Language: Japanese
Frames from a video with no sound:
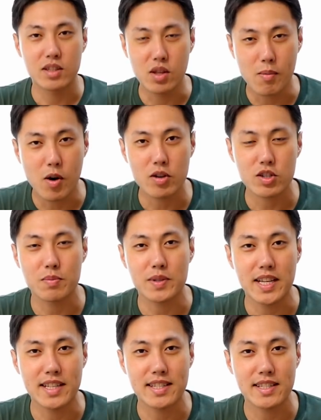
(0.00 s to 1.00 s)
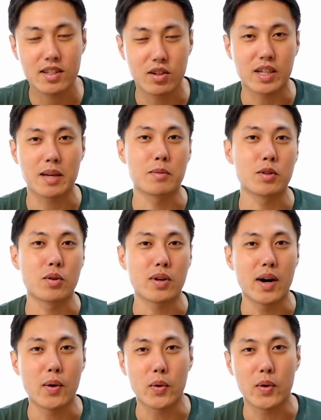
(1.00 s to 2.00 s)
どうも、ショッピです。今回も動
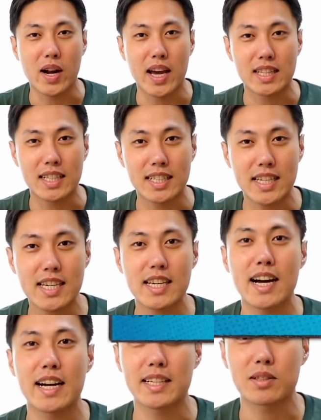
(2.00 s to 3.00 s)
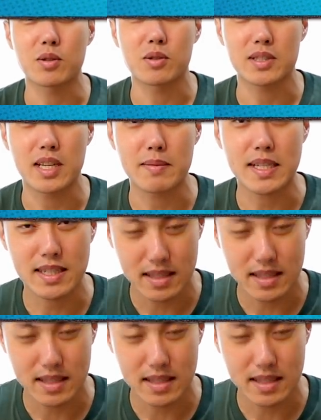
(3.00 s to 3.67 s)
画をご覧いただきありがとうございま